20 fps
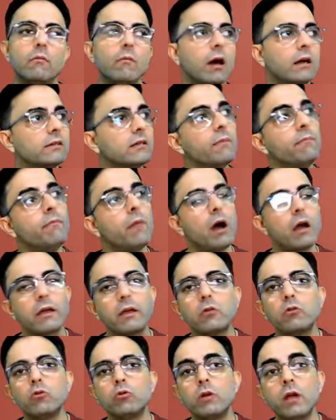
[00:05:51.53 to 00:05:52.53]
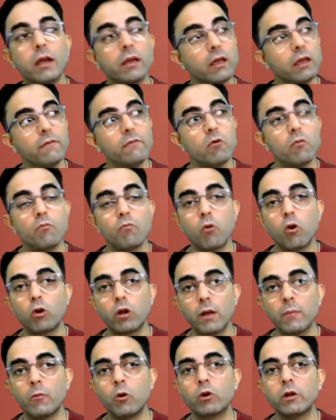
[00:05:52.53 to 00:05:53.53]
भाई साहब बाकी दुनिया के वो
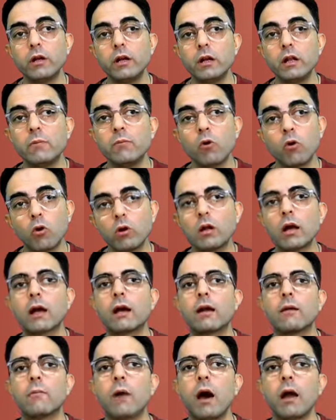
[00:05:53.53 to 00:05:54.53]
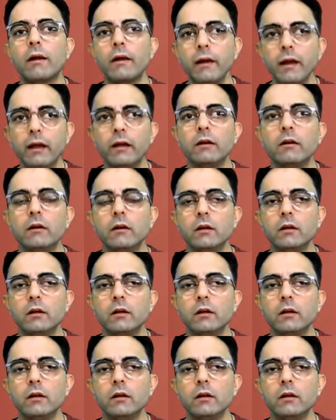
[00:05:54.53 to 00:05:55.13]
मोटे मोटी टीमों को टक्कर मार रहे हैं